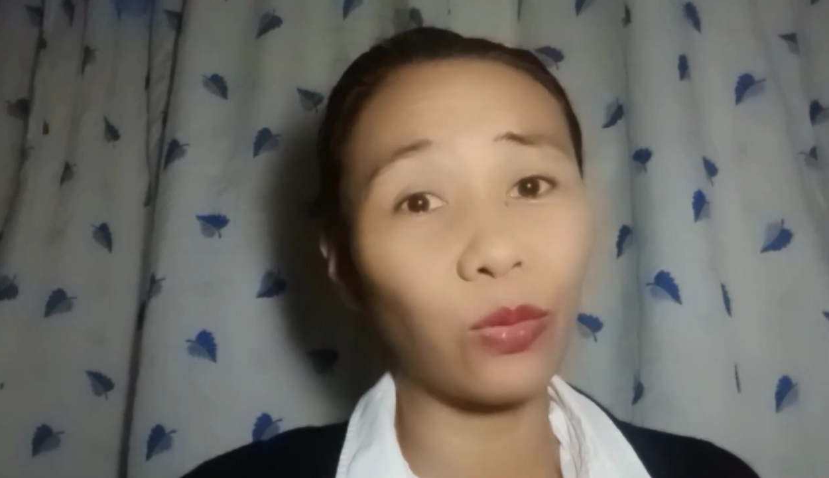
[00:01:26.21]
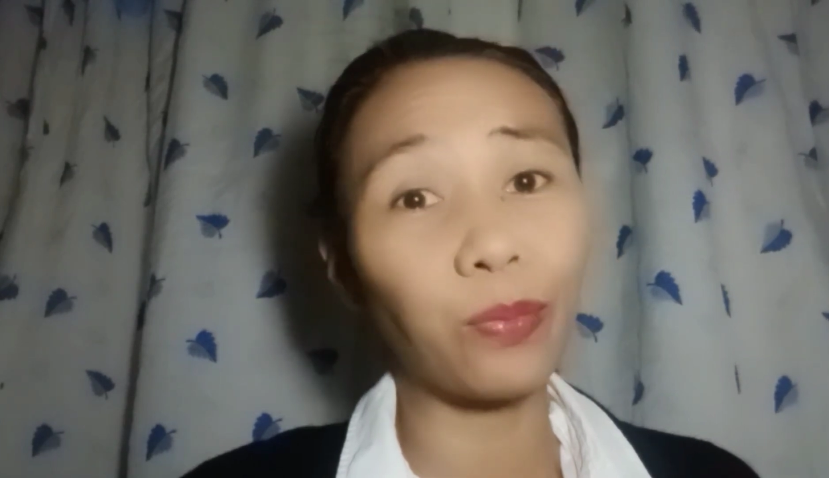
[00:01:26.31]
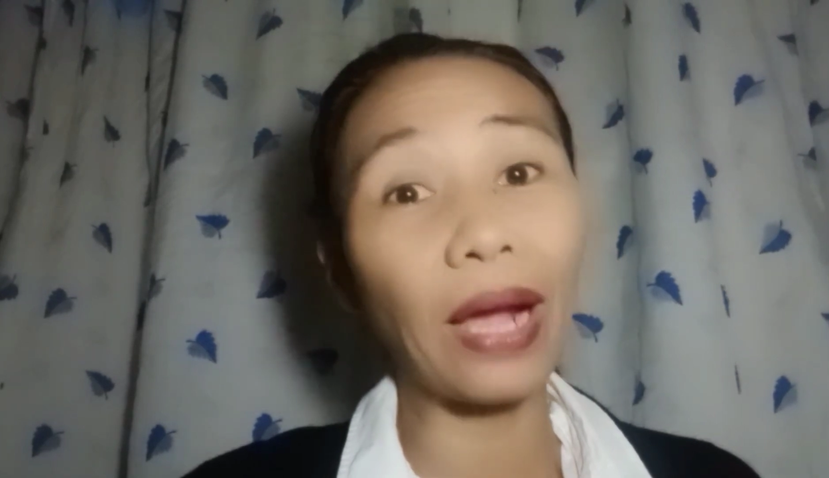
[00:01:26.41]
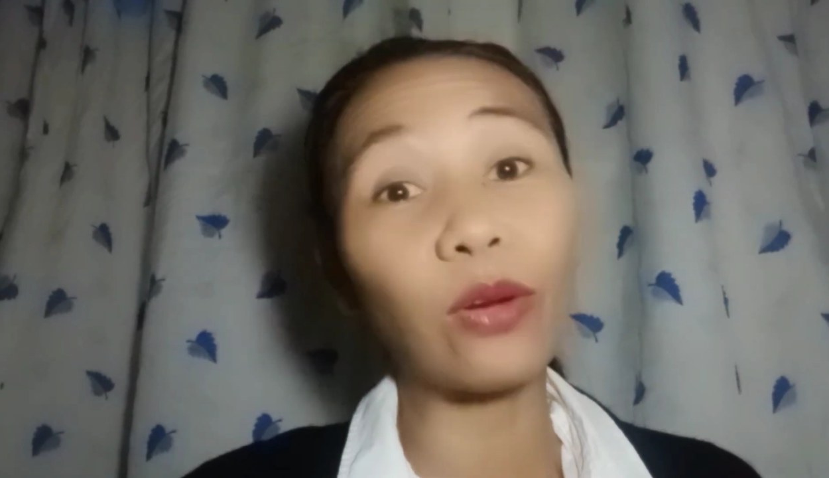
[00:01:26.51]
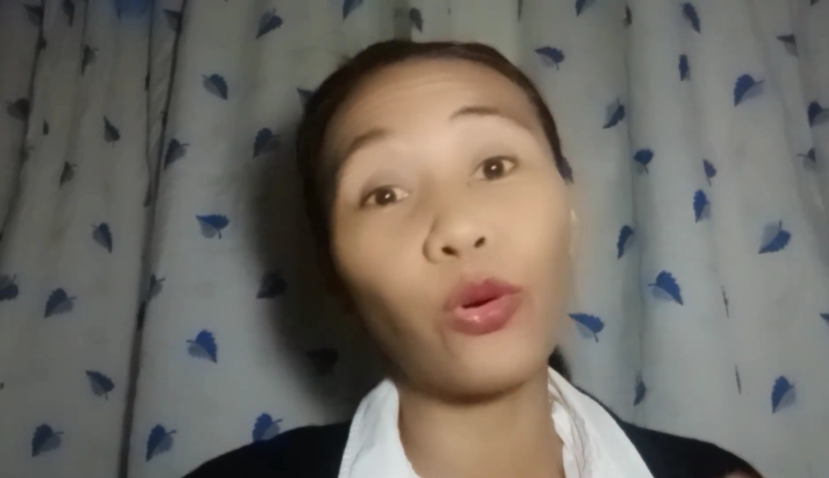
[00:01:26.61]

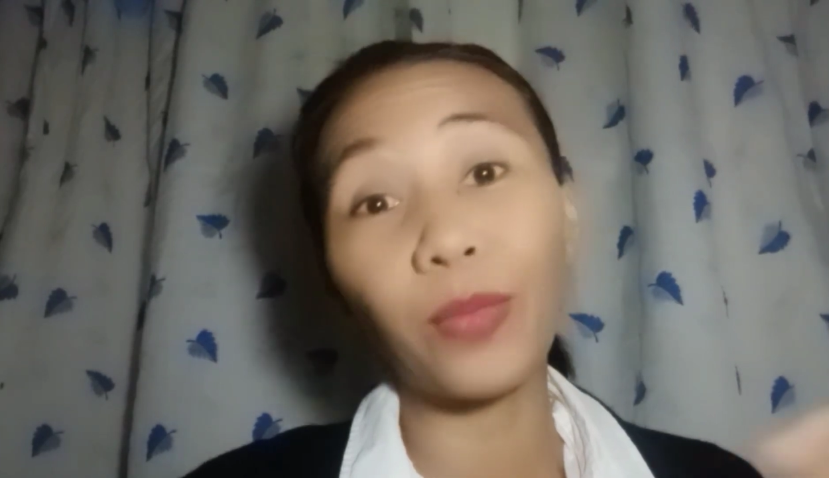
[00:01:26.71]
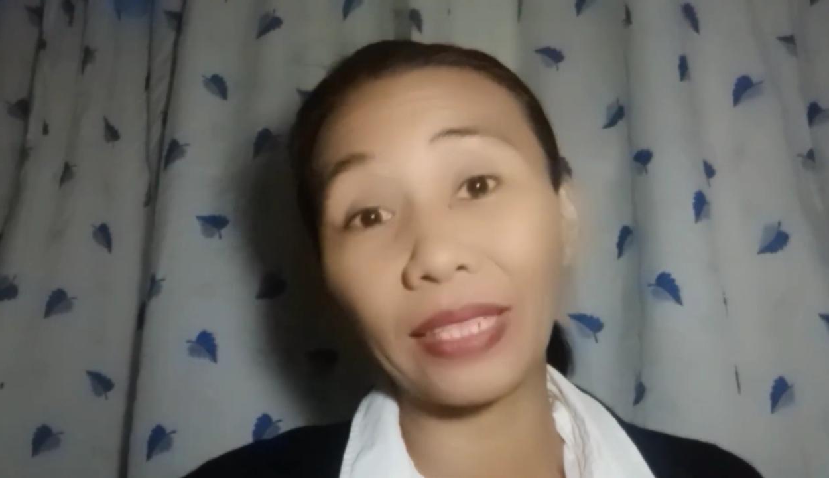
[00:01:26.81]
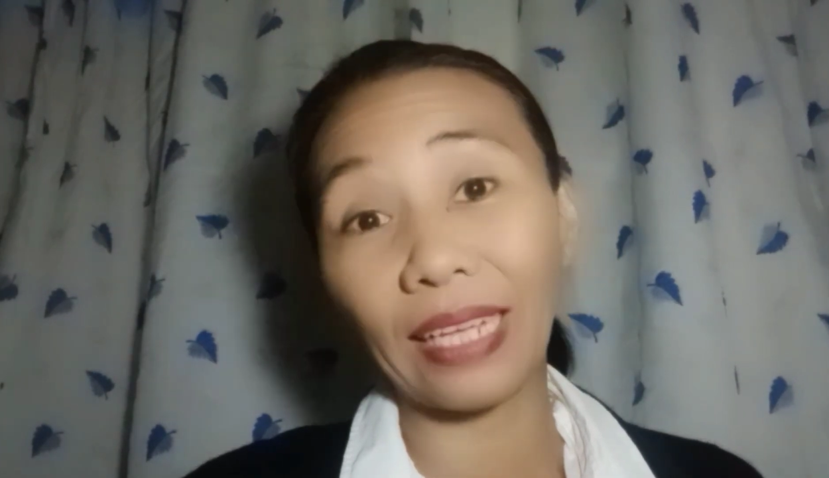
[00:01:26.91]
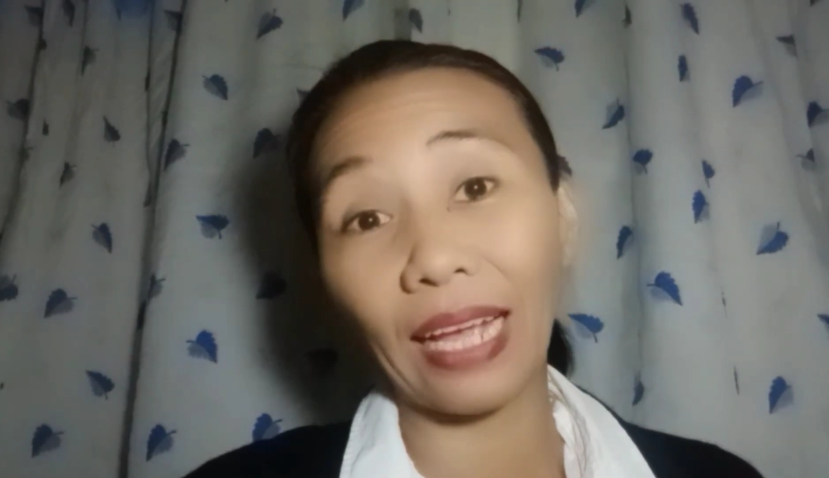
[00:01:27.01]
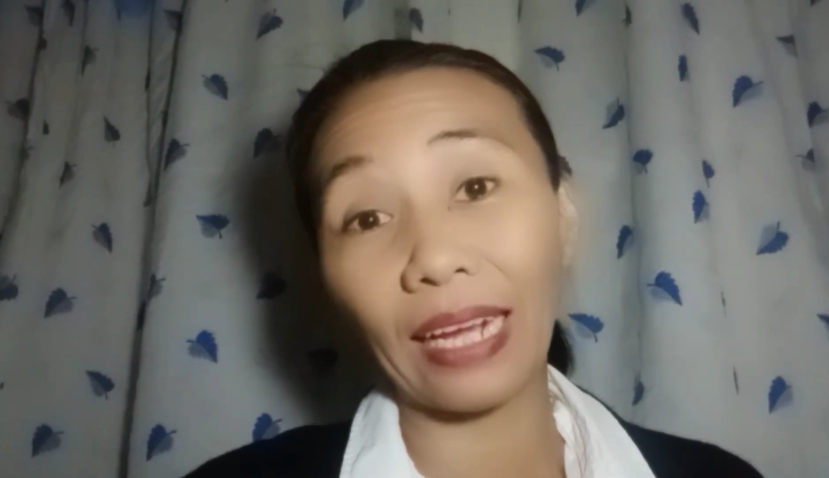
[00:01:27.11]
bago
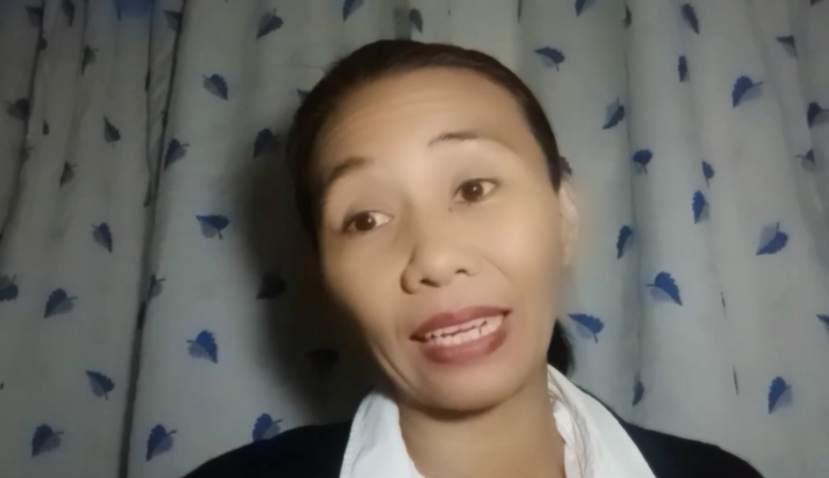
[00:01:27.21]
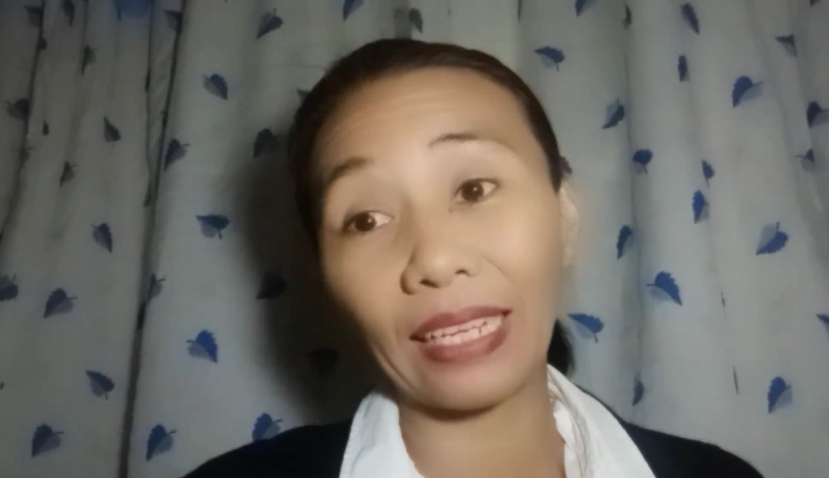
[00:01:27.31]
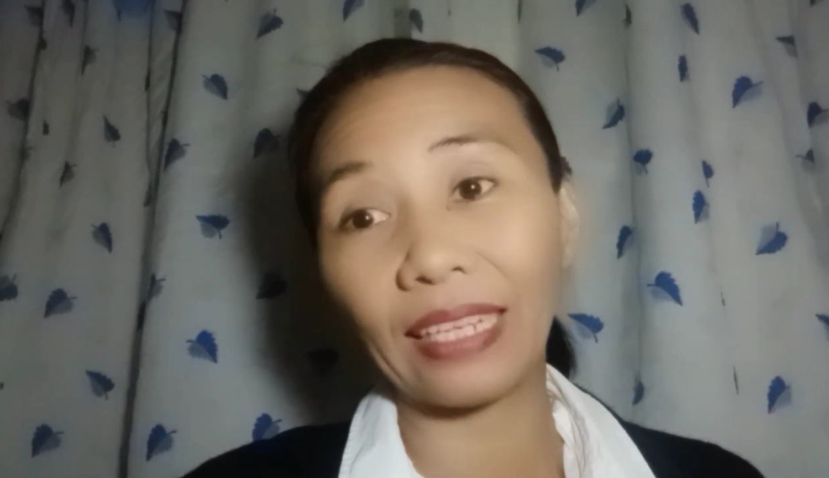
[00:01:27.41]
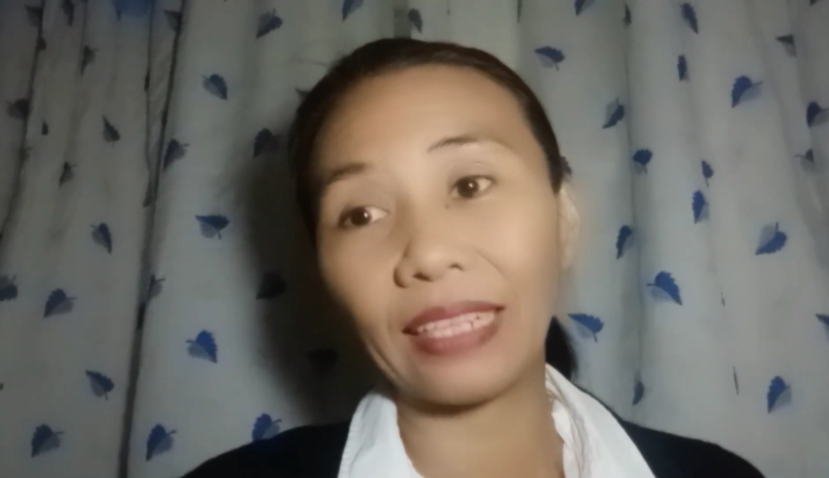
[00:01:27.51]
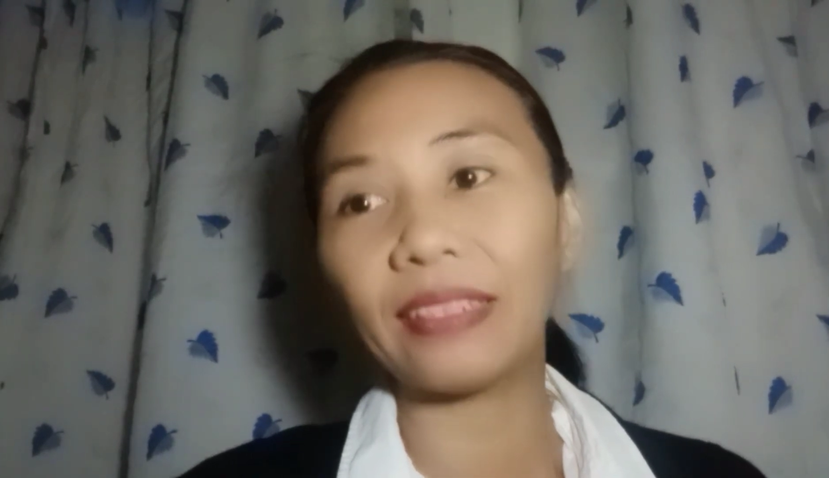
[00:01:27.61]
umatake.